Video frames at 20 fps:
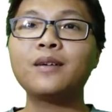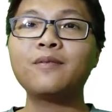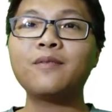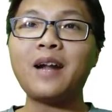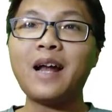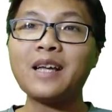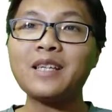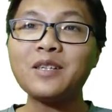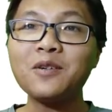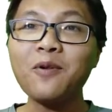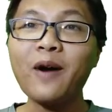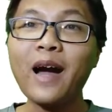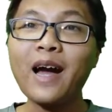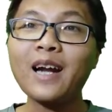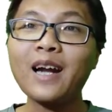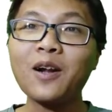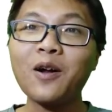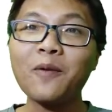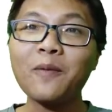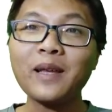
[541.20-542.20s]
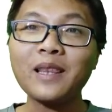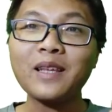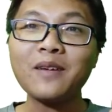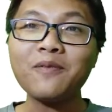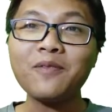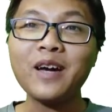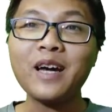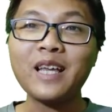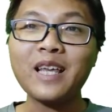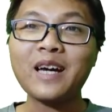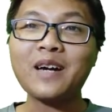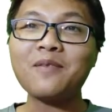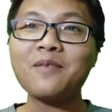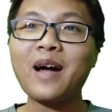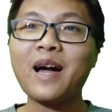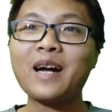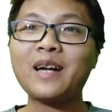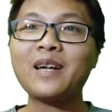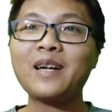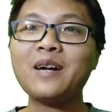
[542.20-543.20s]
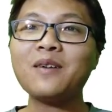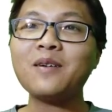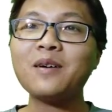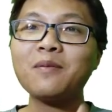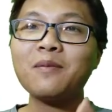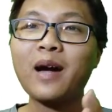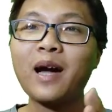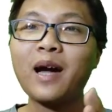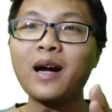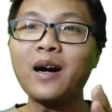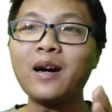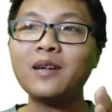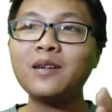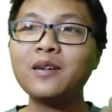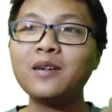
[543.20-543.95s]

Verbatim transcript: và đại sứ quán là nói bằng tiếng Việt nha các bạn nếu các bạn ở